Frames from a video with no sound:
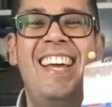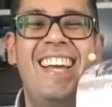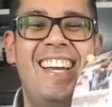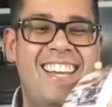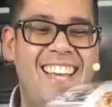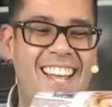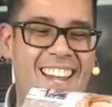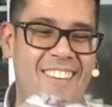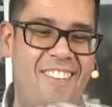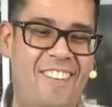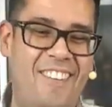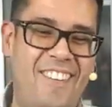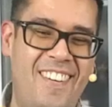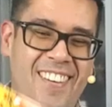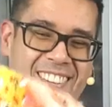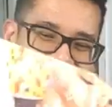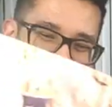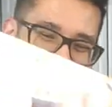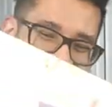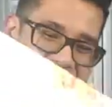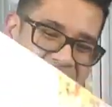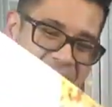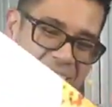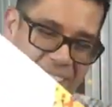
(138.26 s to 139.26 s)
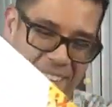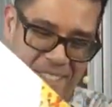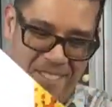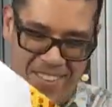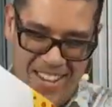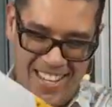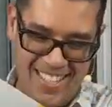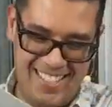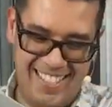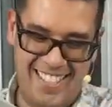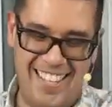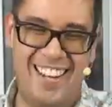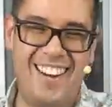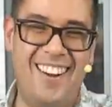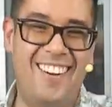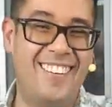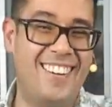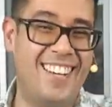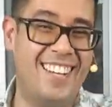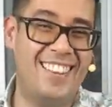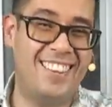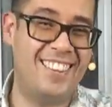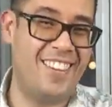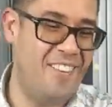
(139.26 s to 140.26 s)
Aquele festival
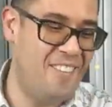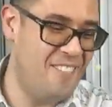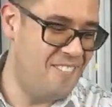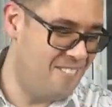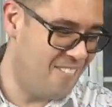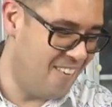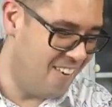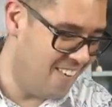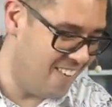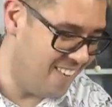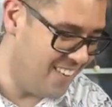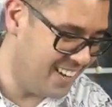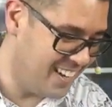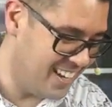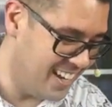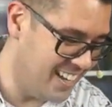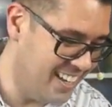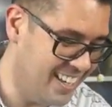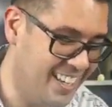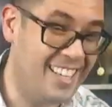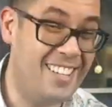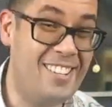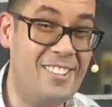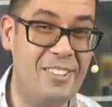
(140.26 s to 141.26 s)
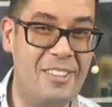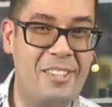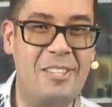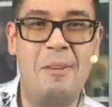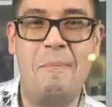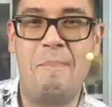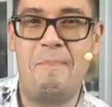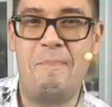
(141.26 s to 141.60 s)
besteral que é tão bom, aquele Guilty